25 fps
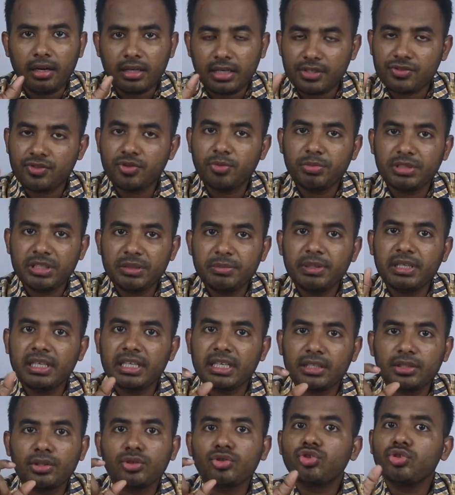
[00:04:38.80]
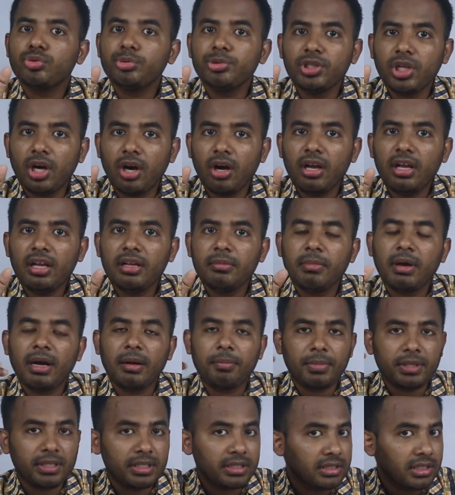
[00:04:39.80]
কাস্টম পিসি বিল্ডের ক্ষেত্রে সুবিধা হয় বা
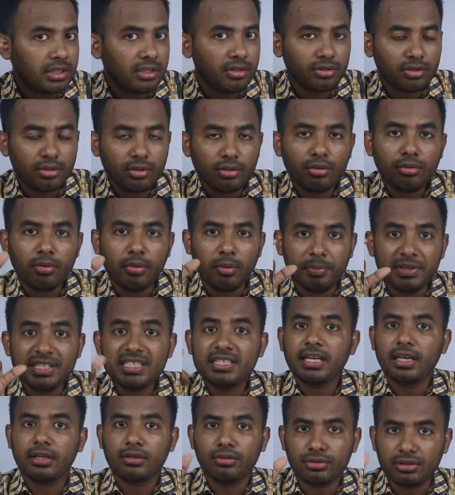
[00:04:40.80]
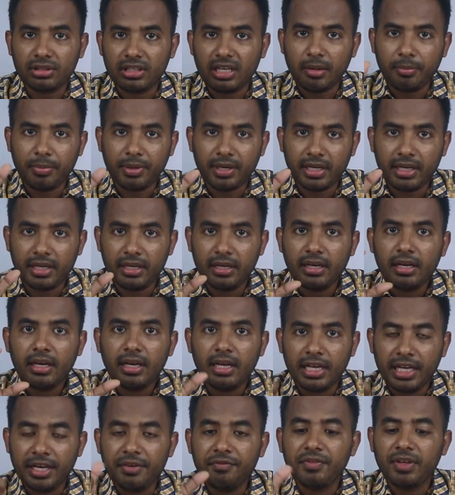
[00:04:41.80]
আপনাদের যেন কেউ মিসগেট করতে না পারে
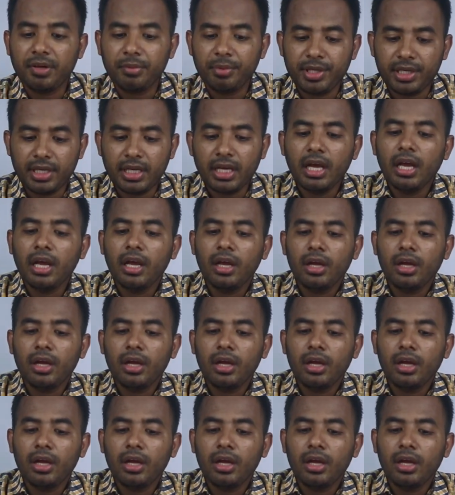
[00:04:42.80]
এনভিএমই নিয়ে